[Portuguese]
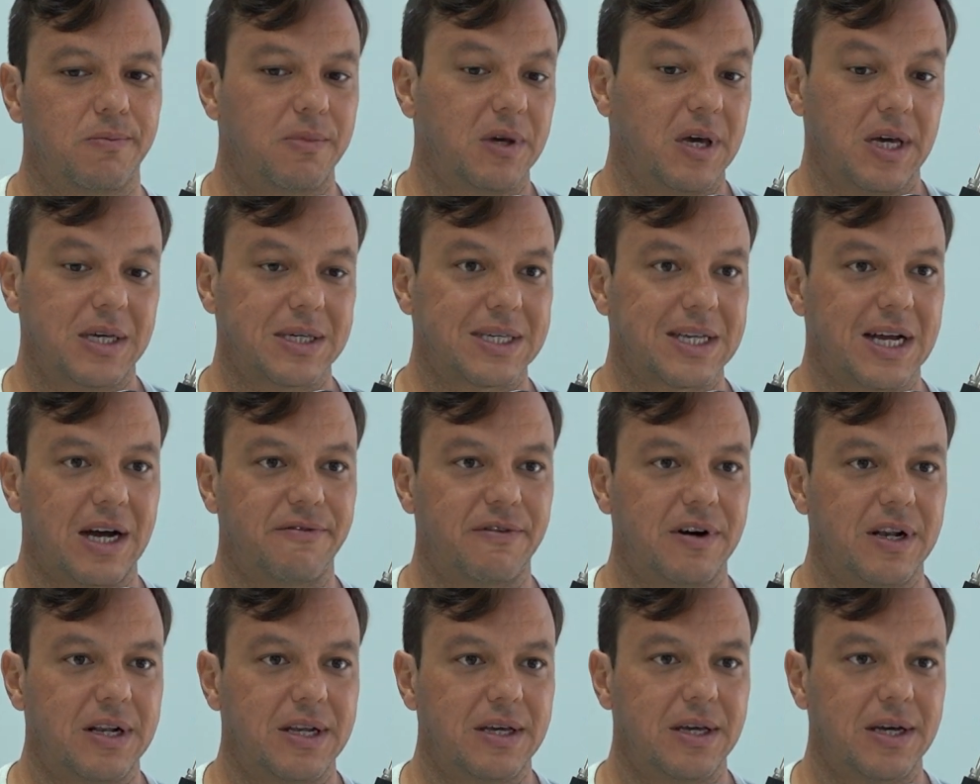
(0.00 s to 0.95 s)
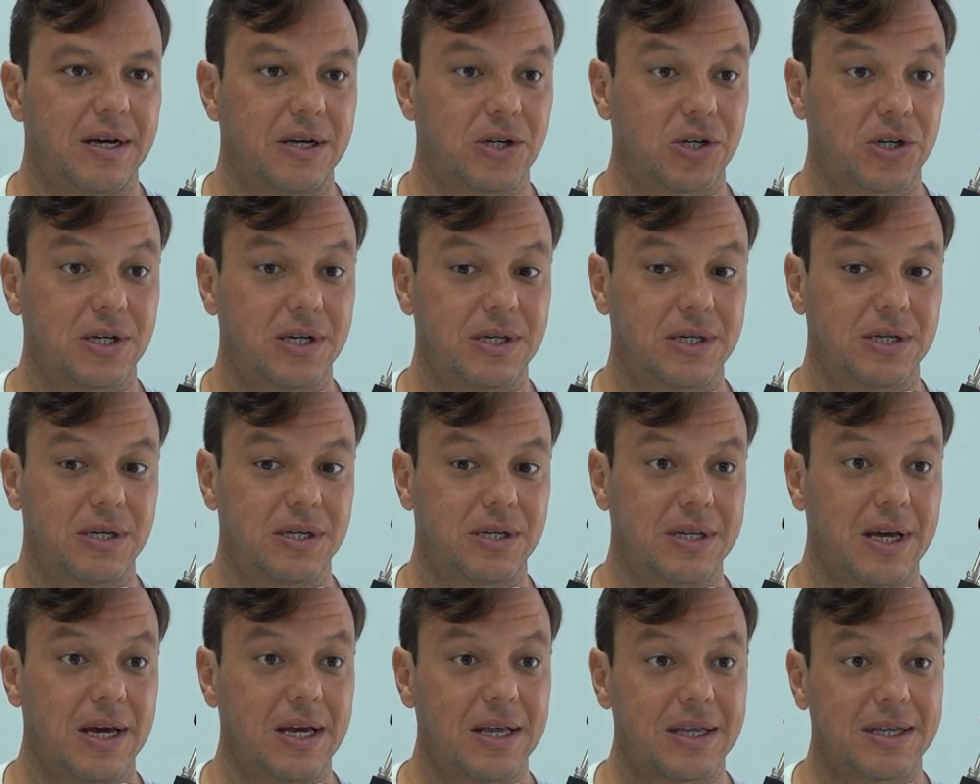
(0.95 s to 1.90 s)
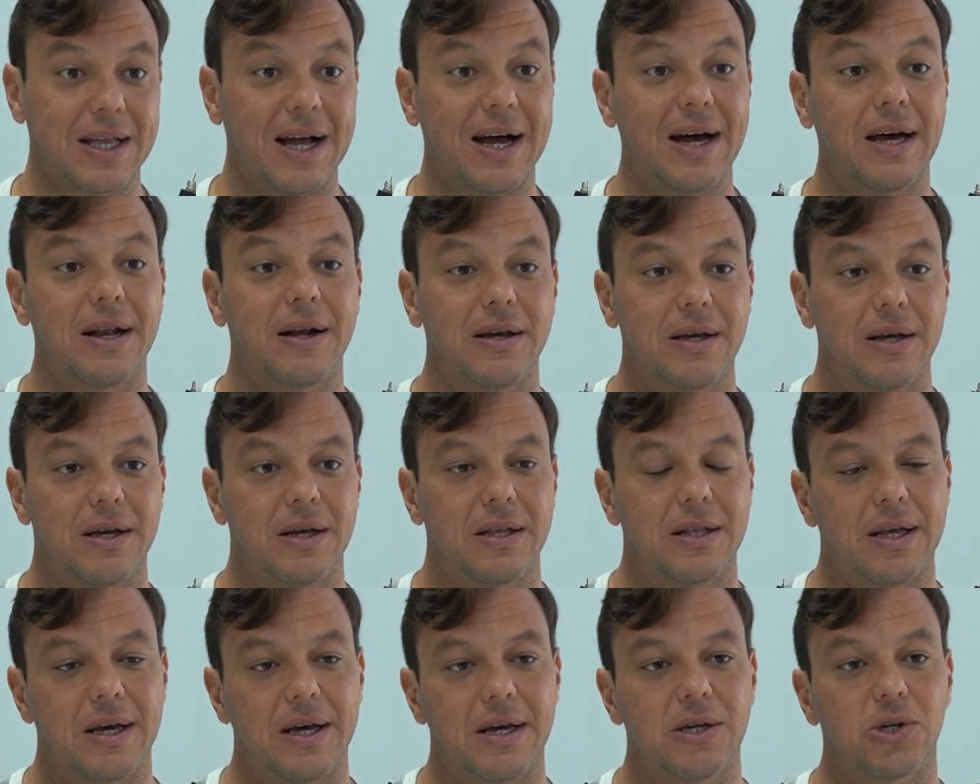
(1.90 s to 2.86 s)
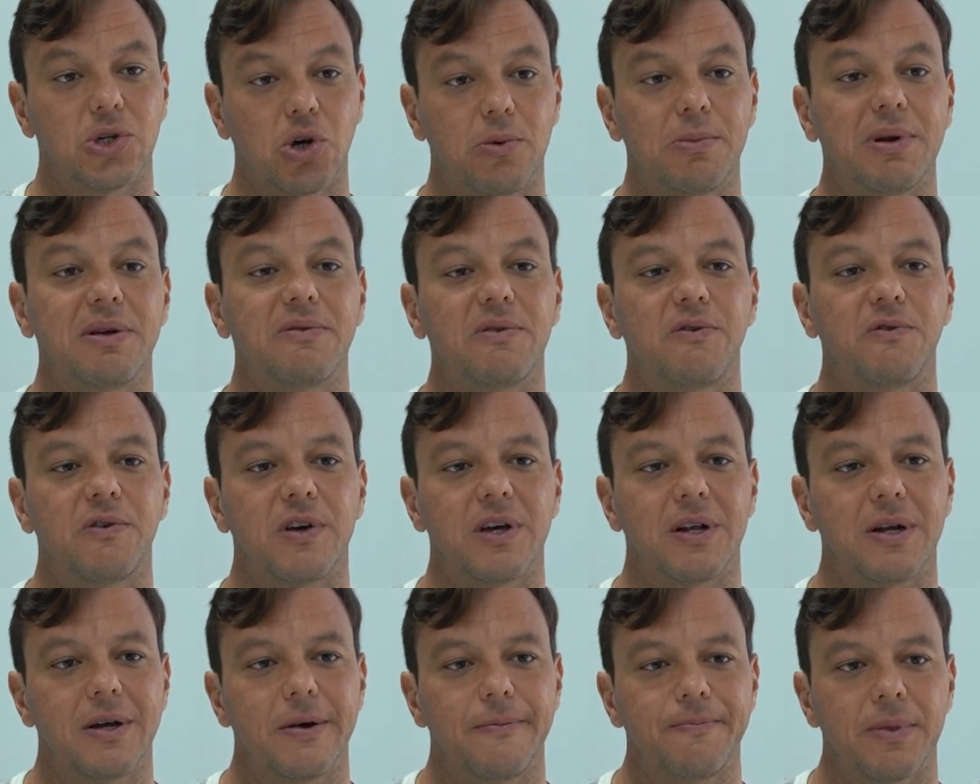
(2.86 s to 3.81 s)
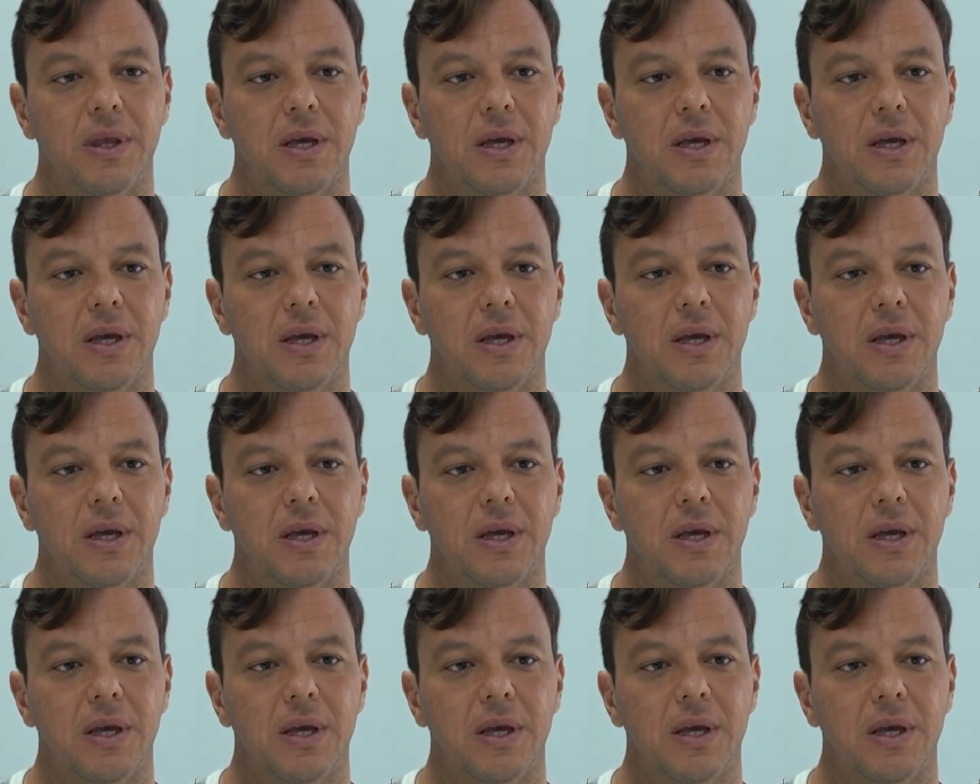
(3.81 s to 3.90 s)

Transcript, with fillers: me restava ali a chance de tentar né, sobreviver.